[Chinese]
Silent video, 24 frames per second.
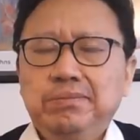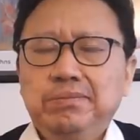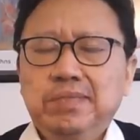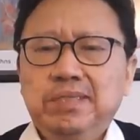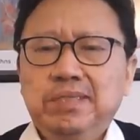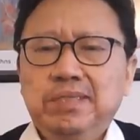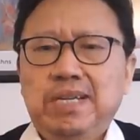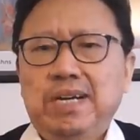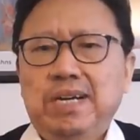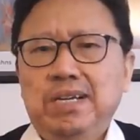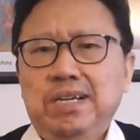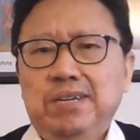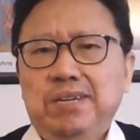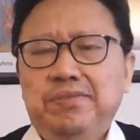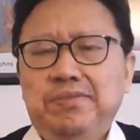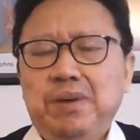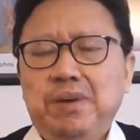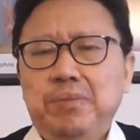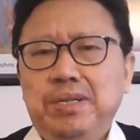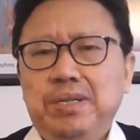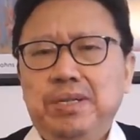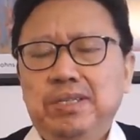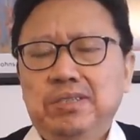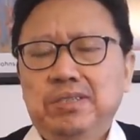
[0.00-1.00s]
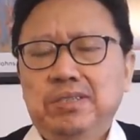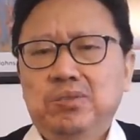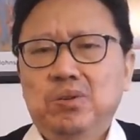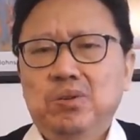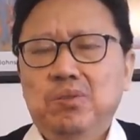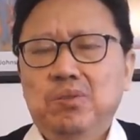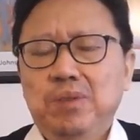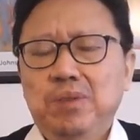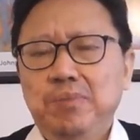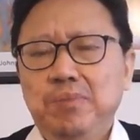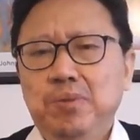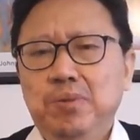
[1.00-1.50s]
他也发表了一个所
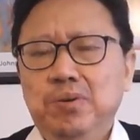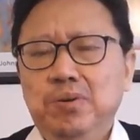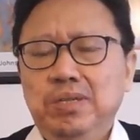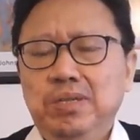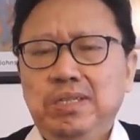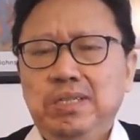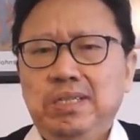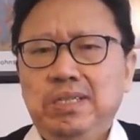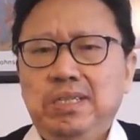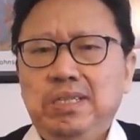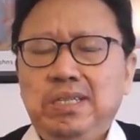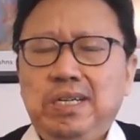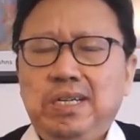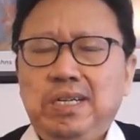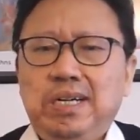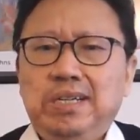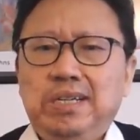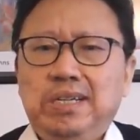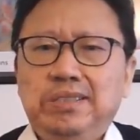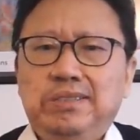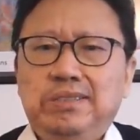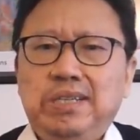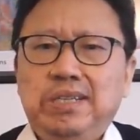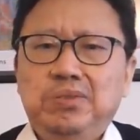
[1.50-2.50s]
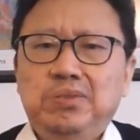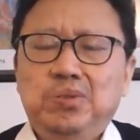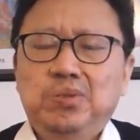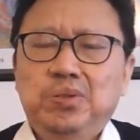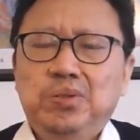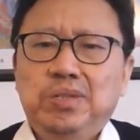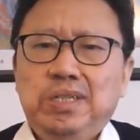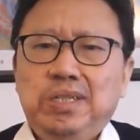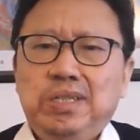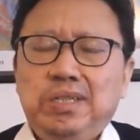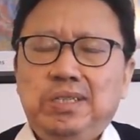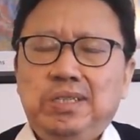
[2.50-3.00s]
谓微博，啊，在说
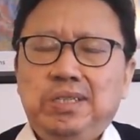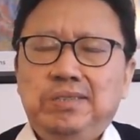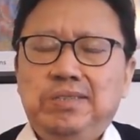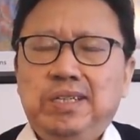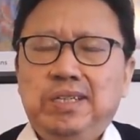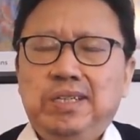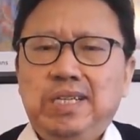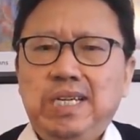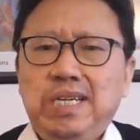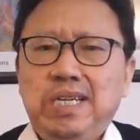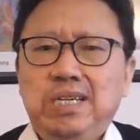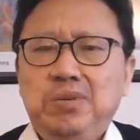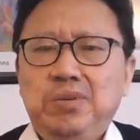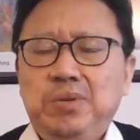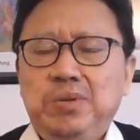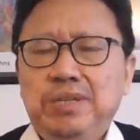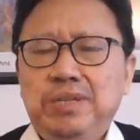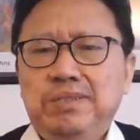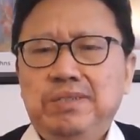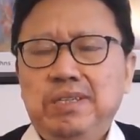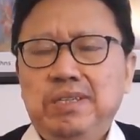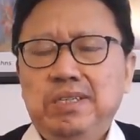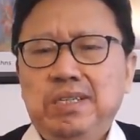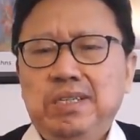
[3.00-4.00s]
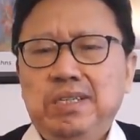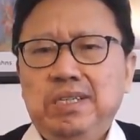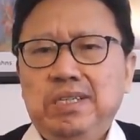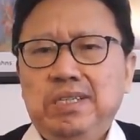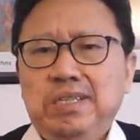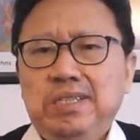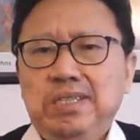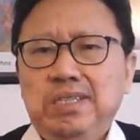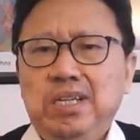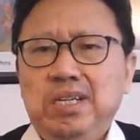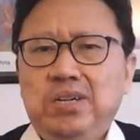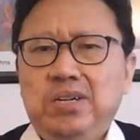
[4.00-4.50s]
这个内地学生
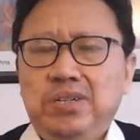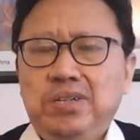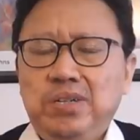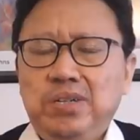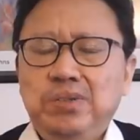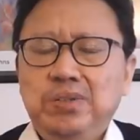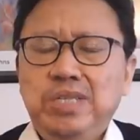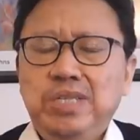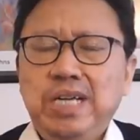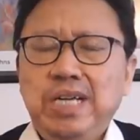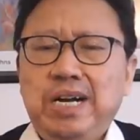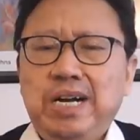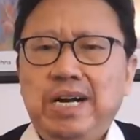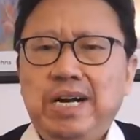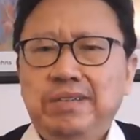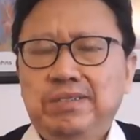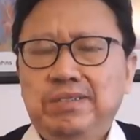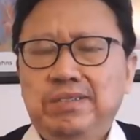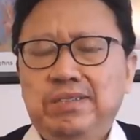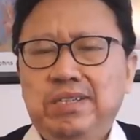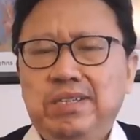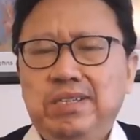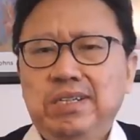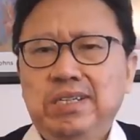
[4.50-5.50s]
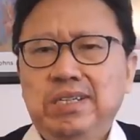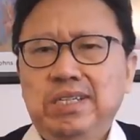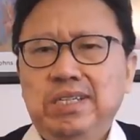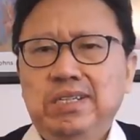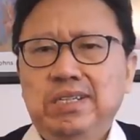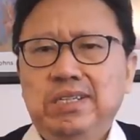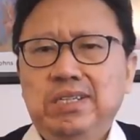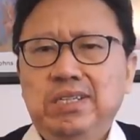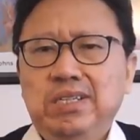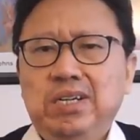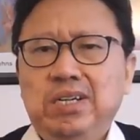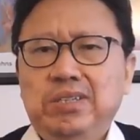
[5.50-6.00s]
要留下还是撤离，
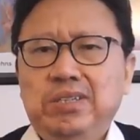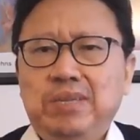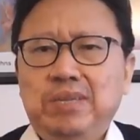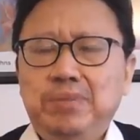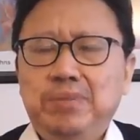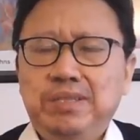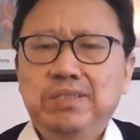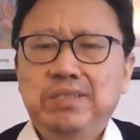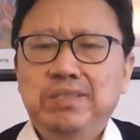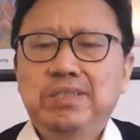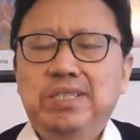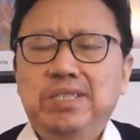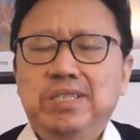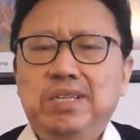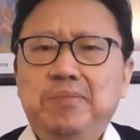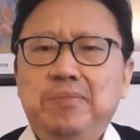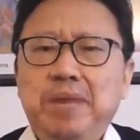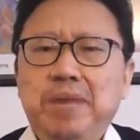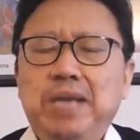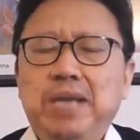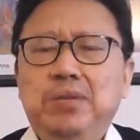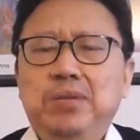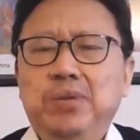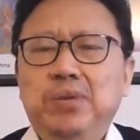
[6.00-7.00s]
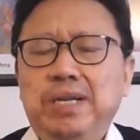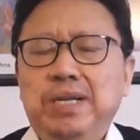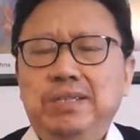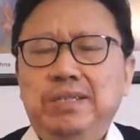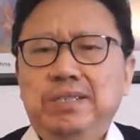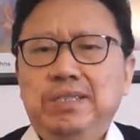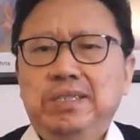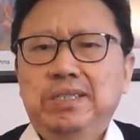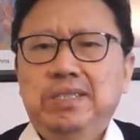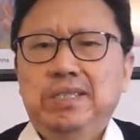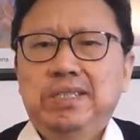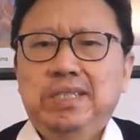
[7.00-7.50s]
要他们自己判断，
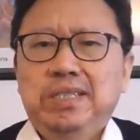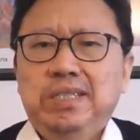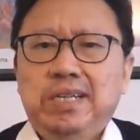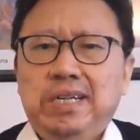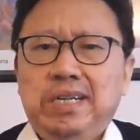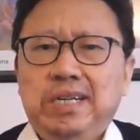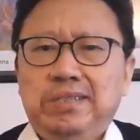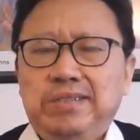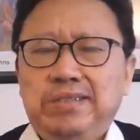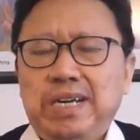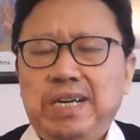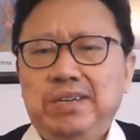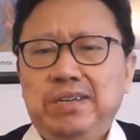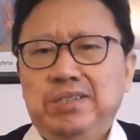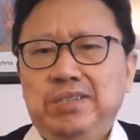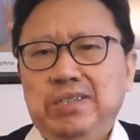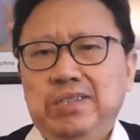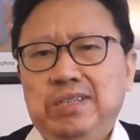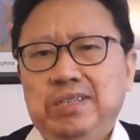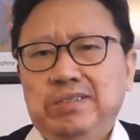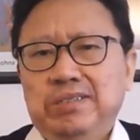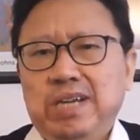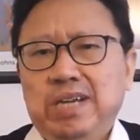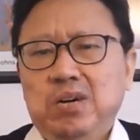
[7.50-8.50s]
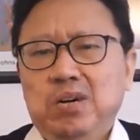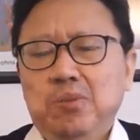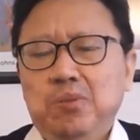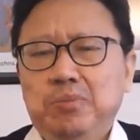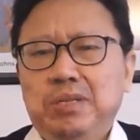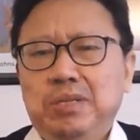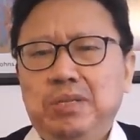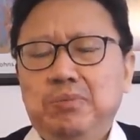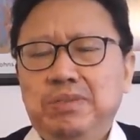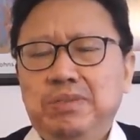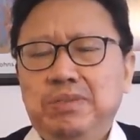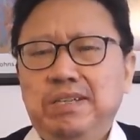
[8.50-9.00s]
啊，在然后不
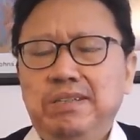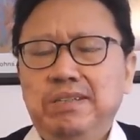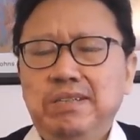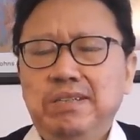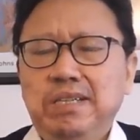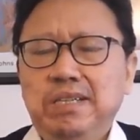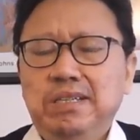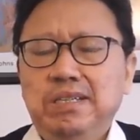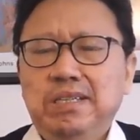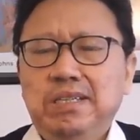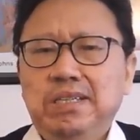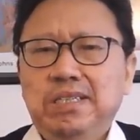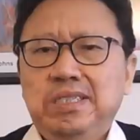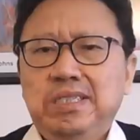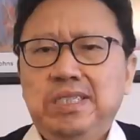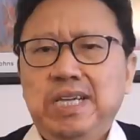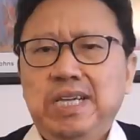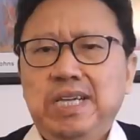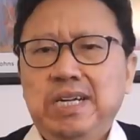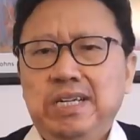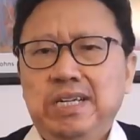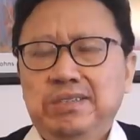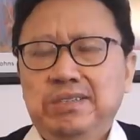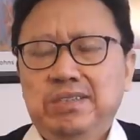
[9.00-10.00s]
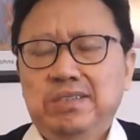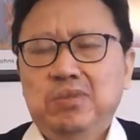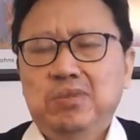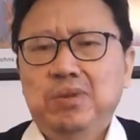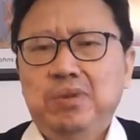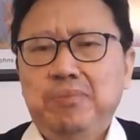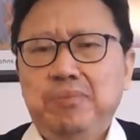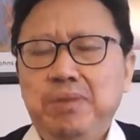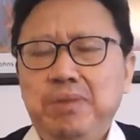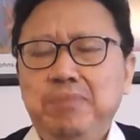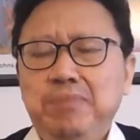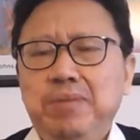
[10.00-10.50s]
得不承认，香港社会
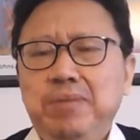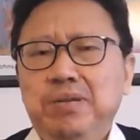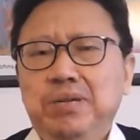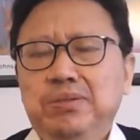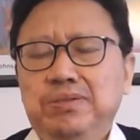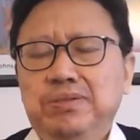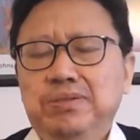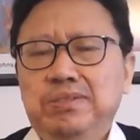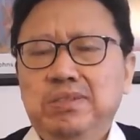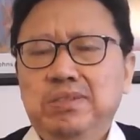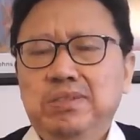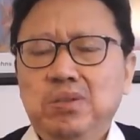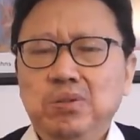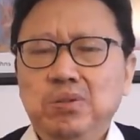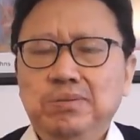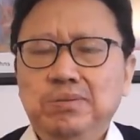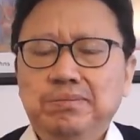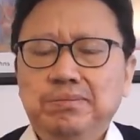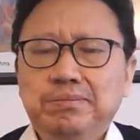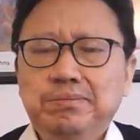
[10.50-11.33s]
并没有失控，